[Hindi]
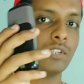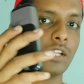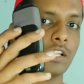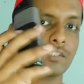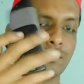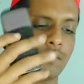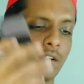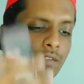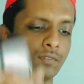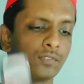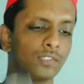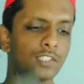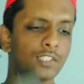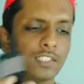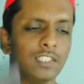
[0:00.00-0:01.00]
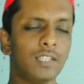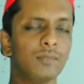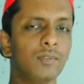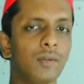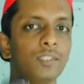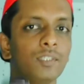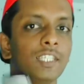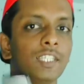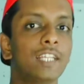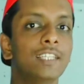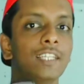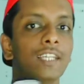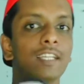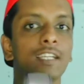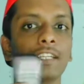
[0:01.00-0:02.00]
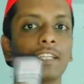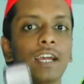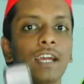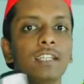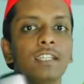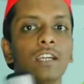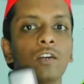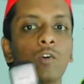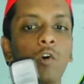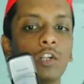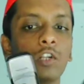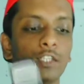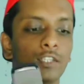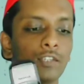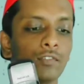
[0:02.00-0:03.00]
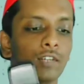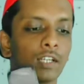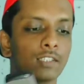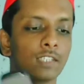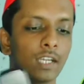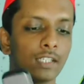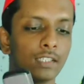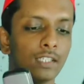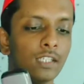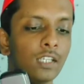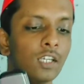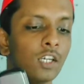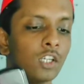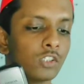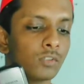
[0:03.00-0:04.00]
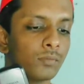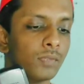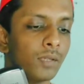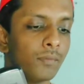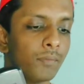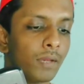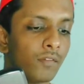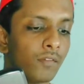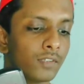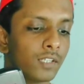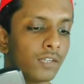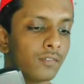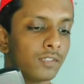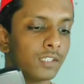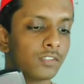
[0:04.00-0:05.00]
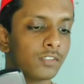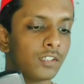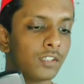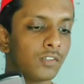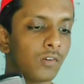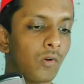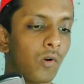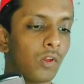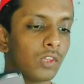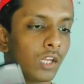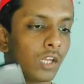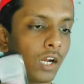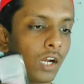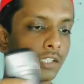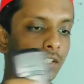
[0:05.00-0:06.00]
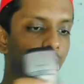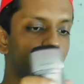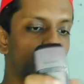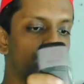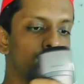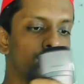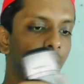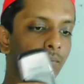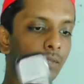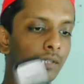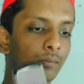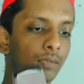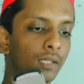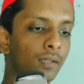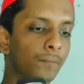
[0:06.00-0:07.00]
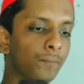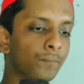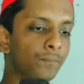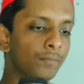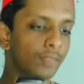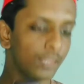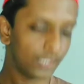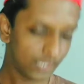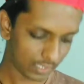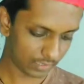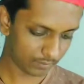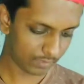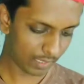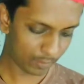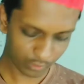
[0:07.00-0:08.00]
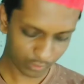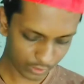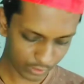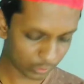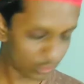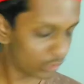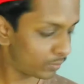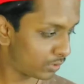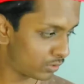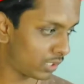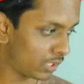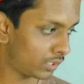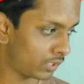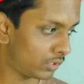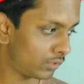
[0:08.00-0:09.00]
स्मार्टफोन है चलिए हम अभी देखते हैं क्या ये कॉल रिसीव करता है कि नहीं तो मैं फटाफट इसके कॉल लगा देता हूँ इस नंबर पर एंड मैं आपको रिंग भी सुना देता हूँ